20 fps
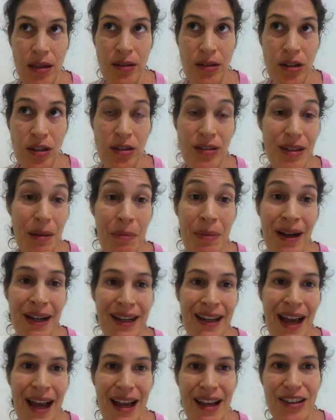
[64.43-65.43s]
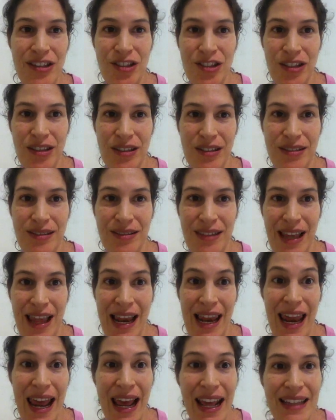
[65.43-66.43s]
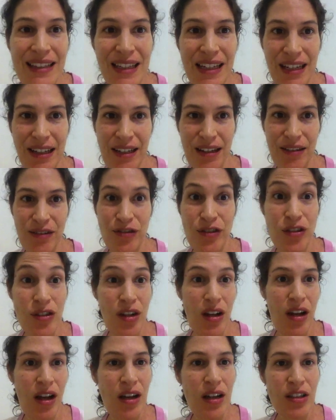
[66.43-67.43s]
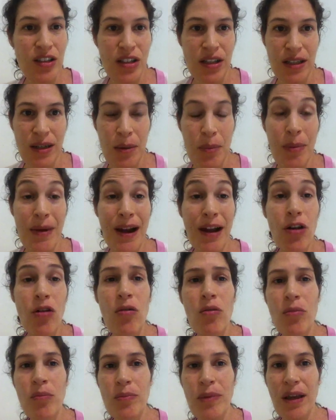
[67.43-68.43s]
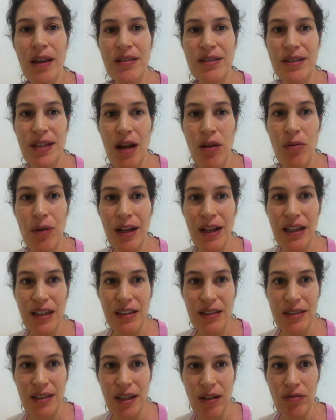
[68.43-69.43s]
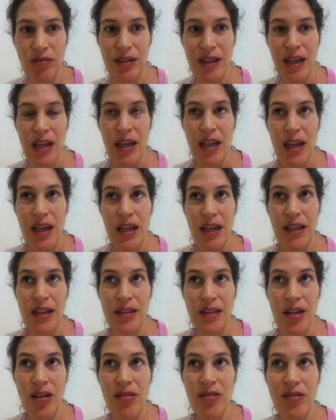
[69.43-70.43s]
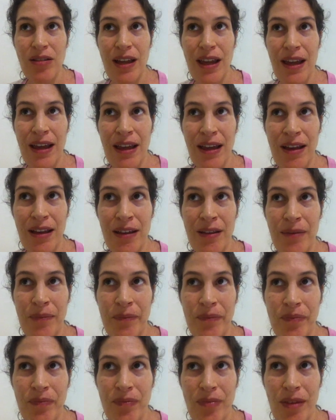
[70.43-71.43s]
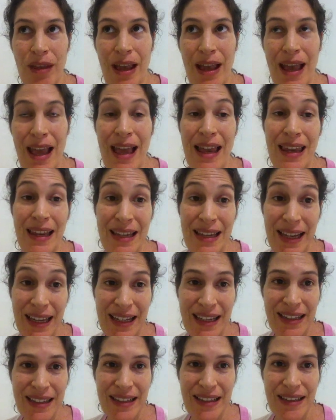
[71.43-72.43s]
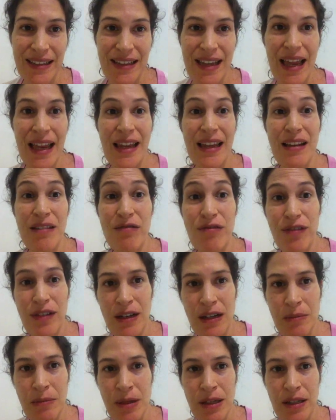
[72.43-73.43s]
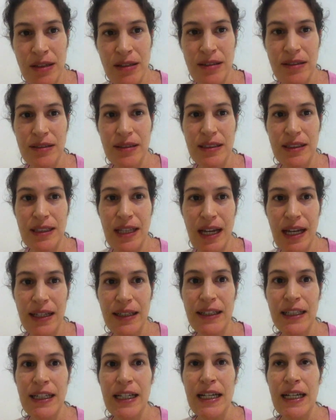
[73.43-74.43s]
da nossa bagagem elétrica, fisiológica, para compensar uma agressão. Então, é, ela irrita, ela inflama, tá?